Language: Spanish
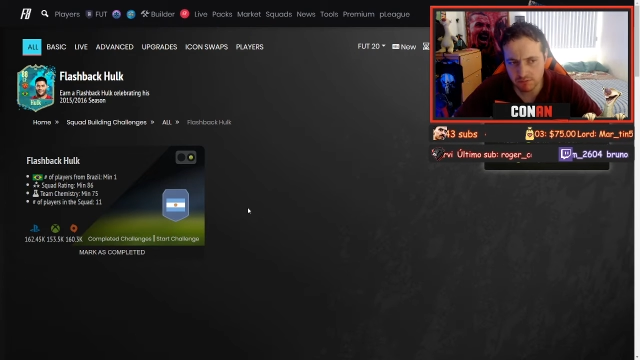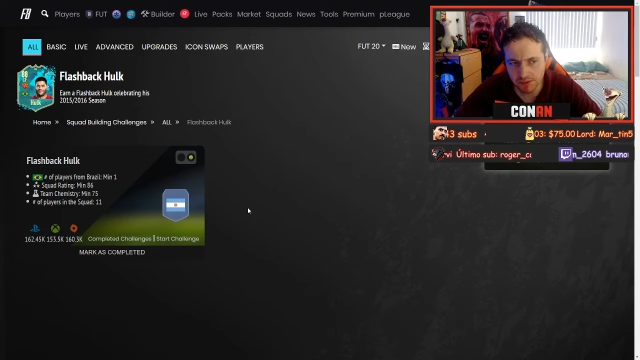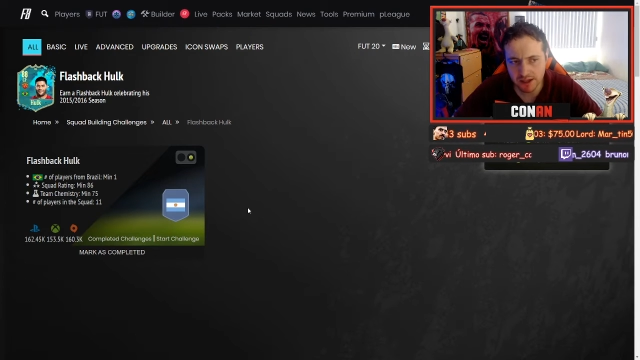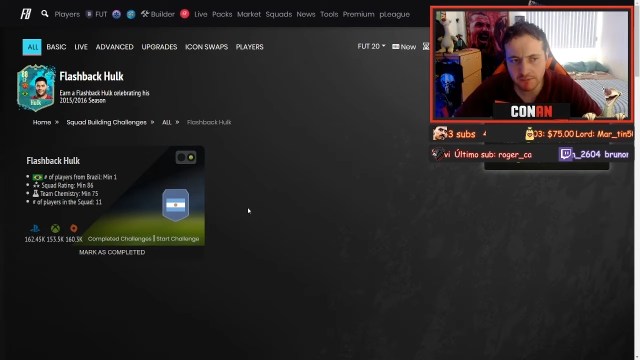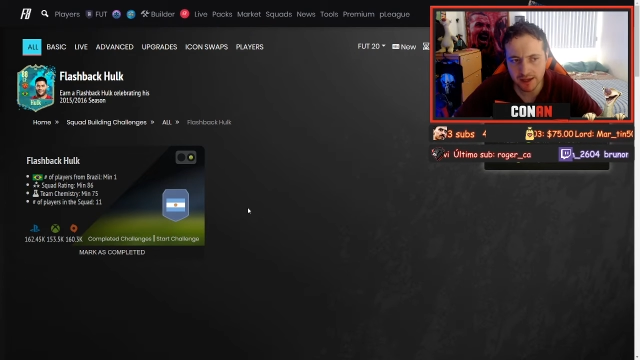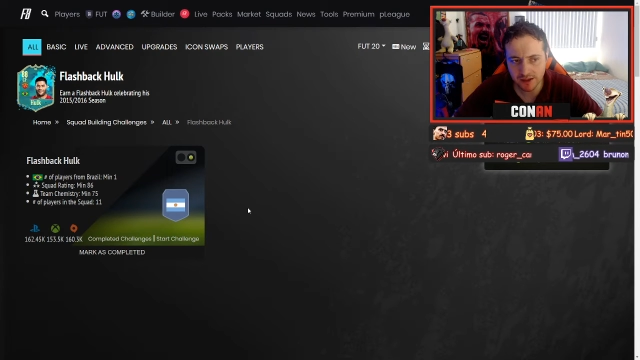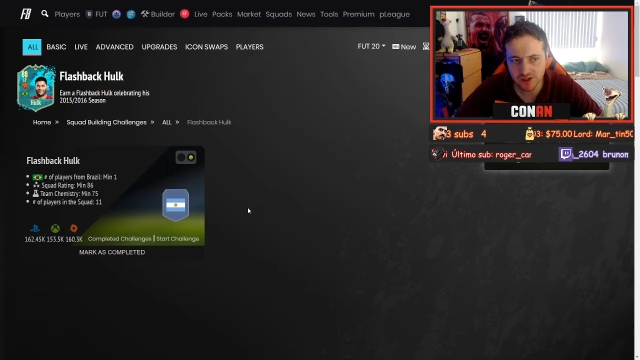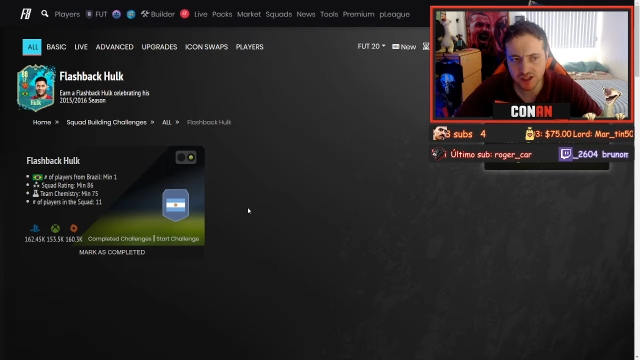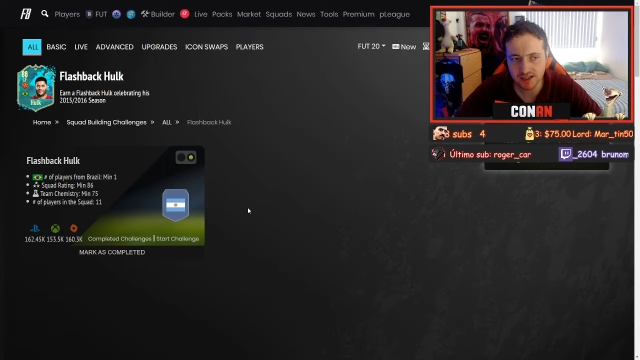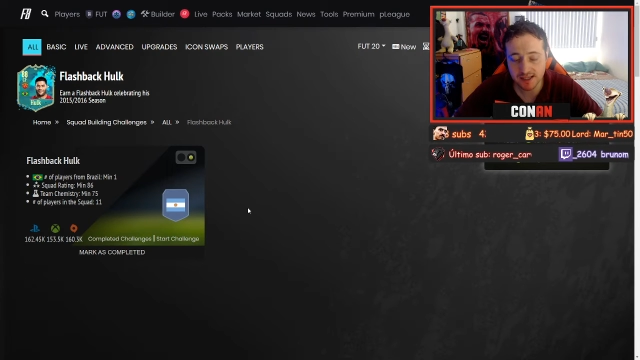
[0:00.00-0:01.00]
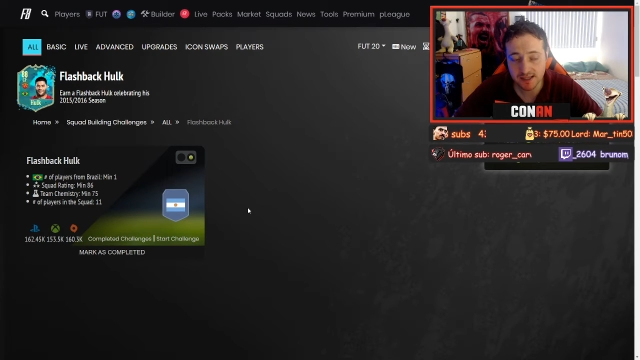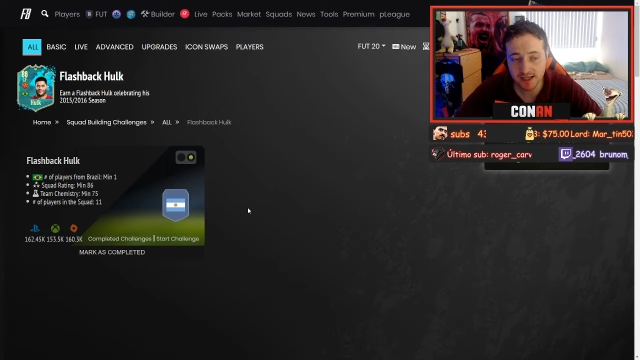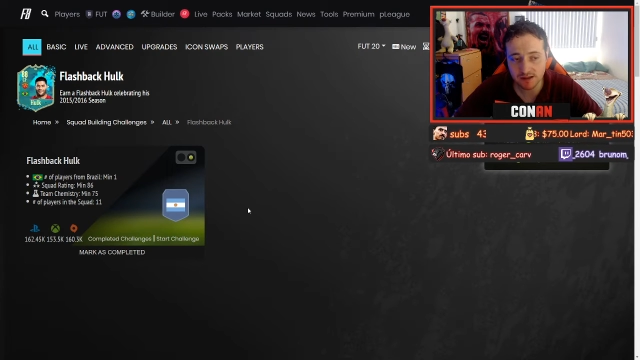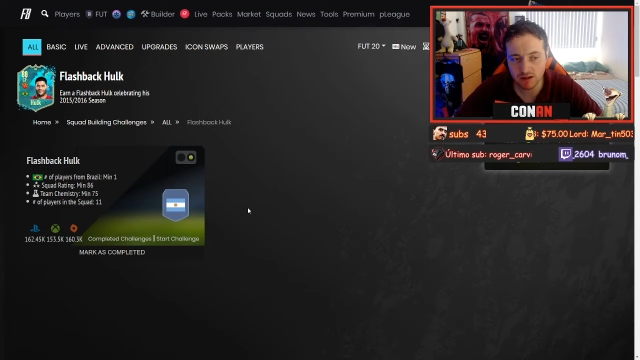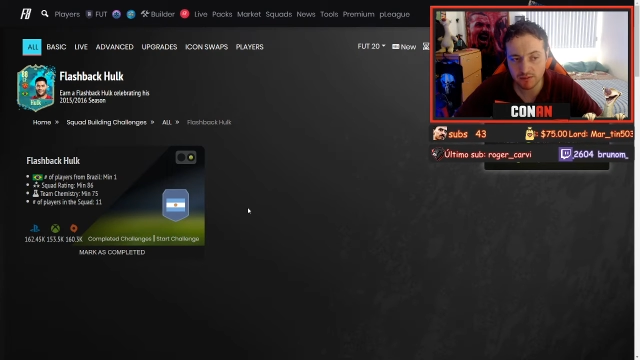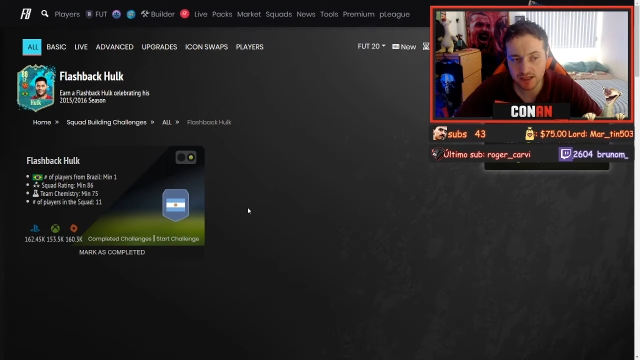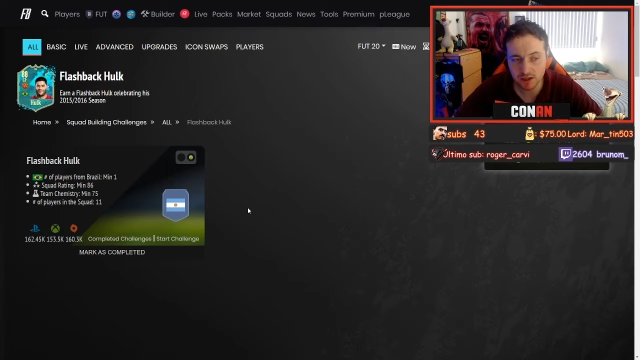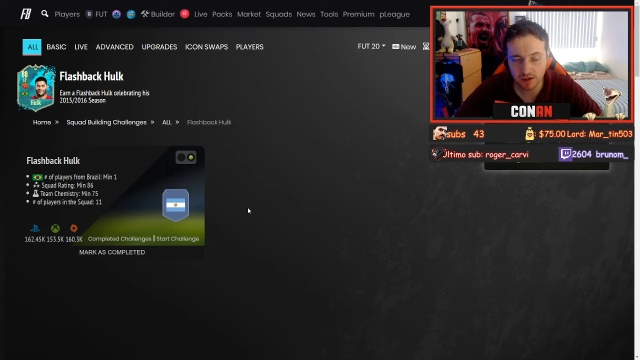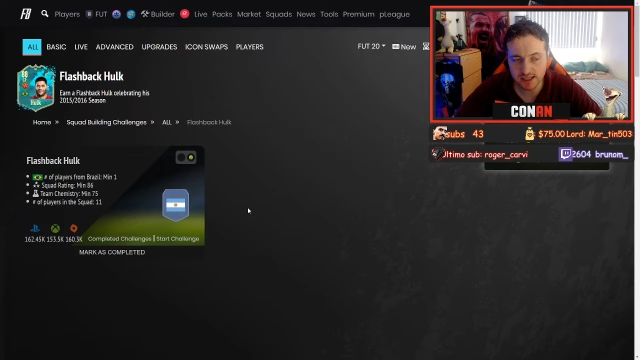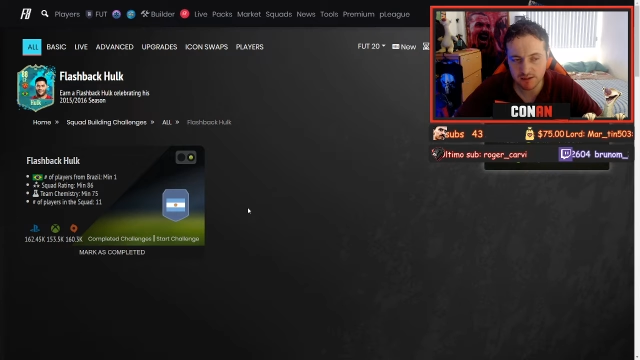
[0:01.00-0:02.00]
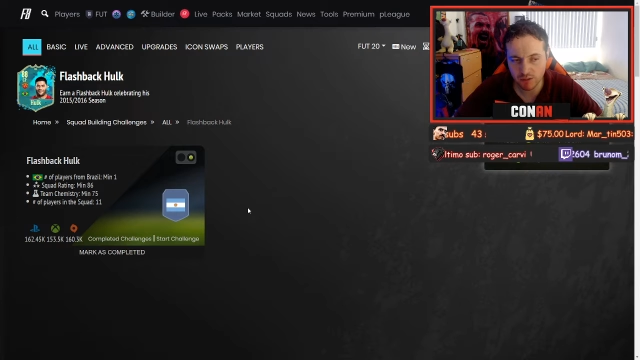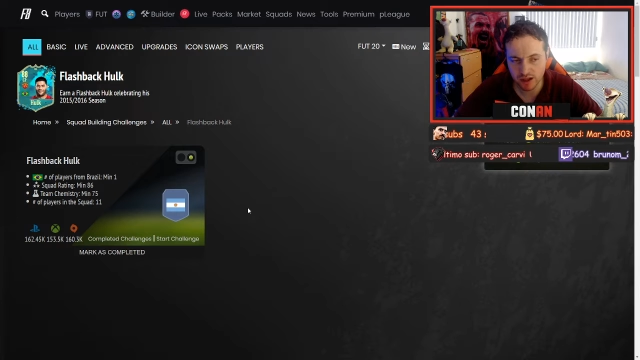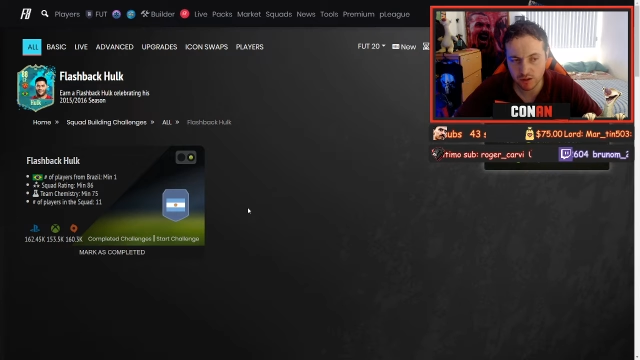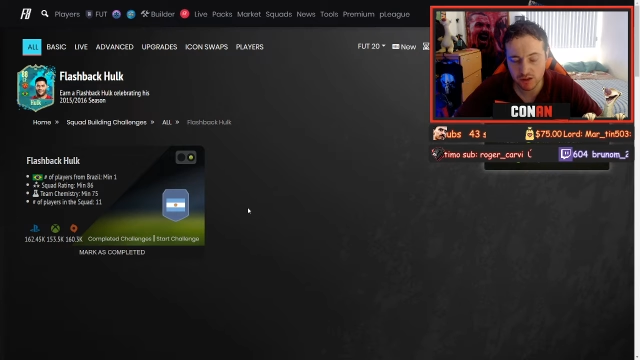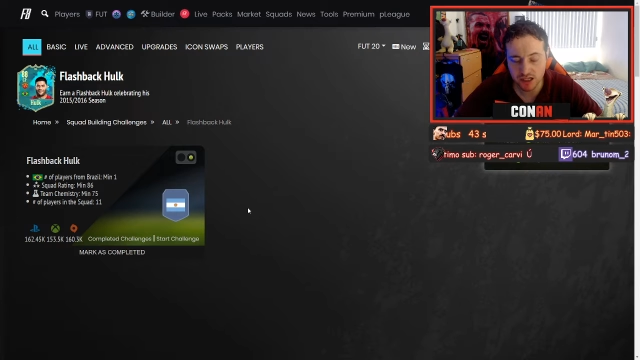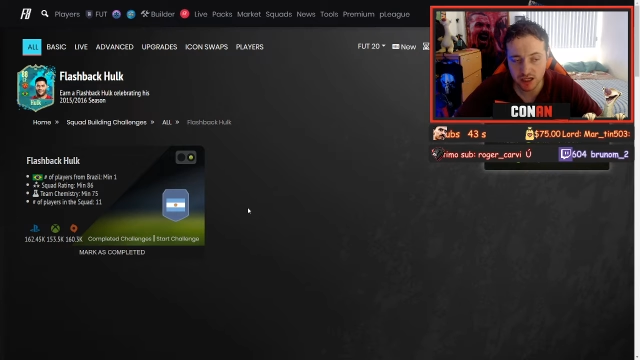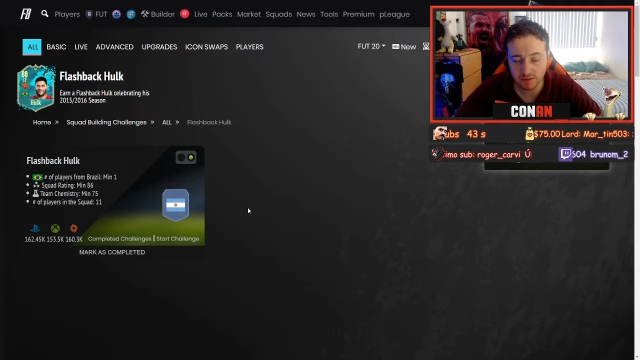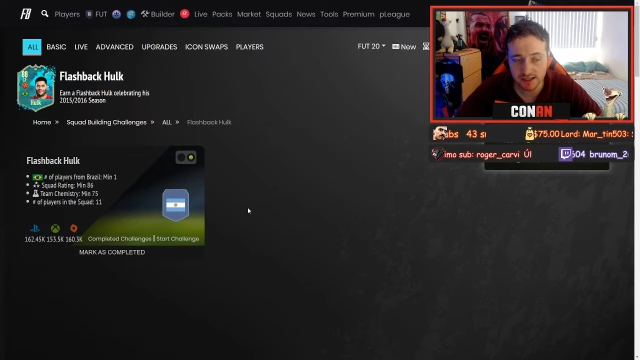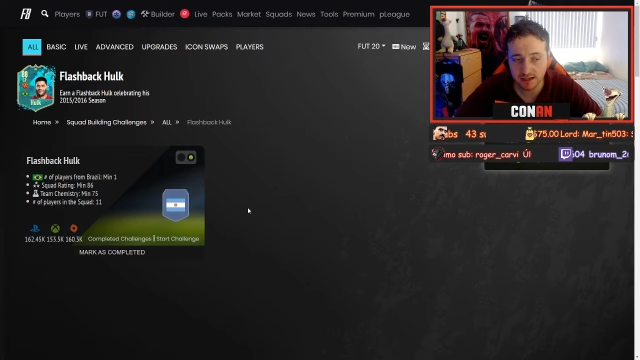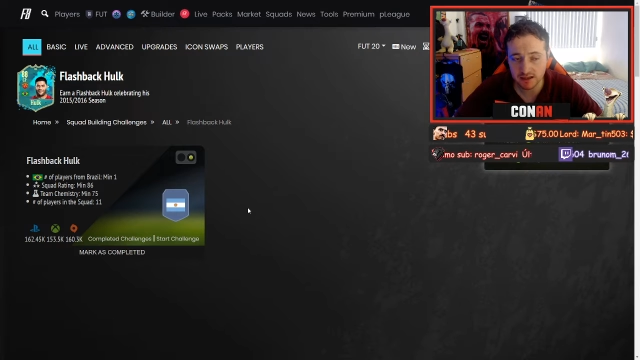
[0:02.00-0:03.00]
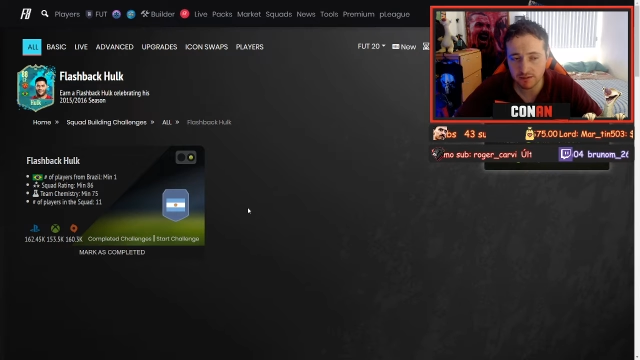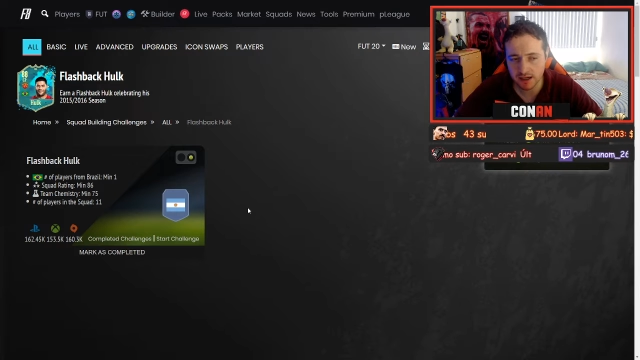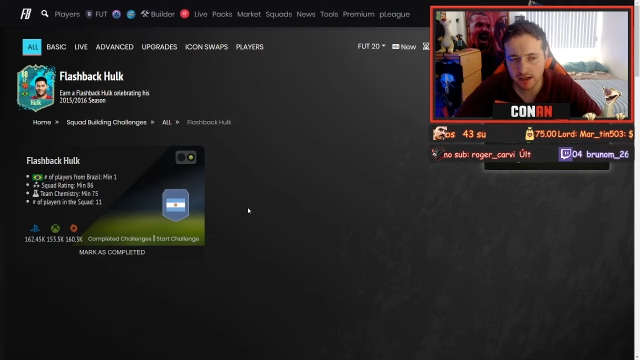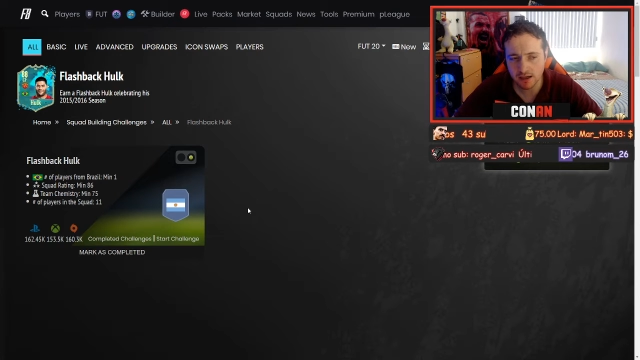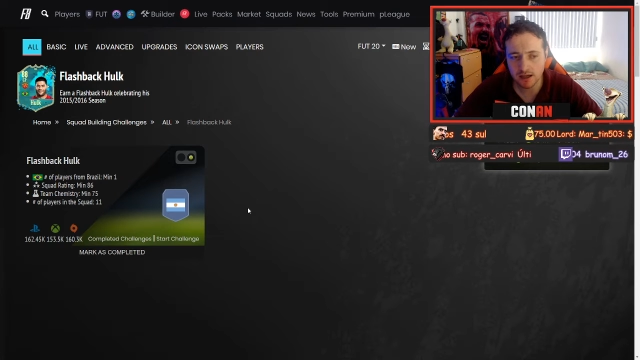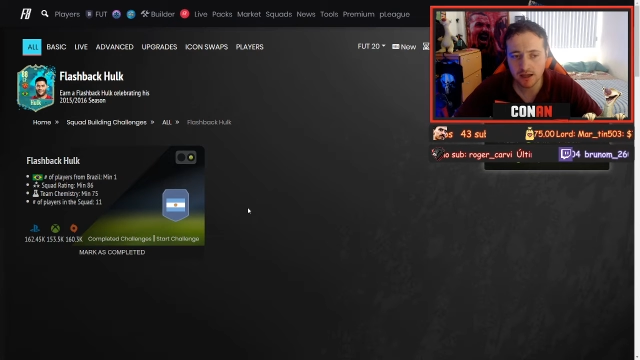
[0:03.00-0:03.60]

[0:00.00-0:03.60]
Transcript: pide media 86, lo demás creo que se puede conseguir bastante bien.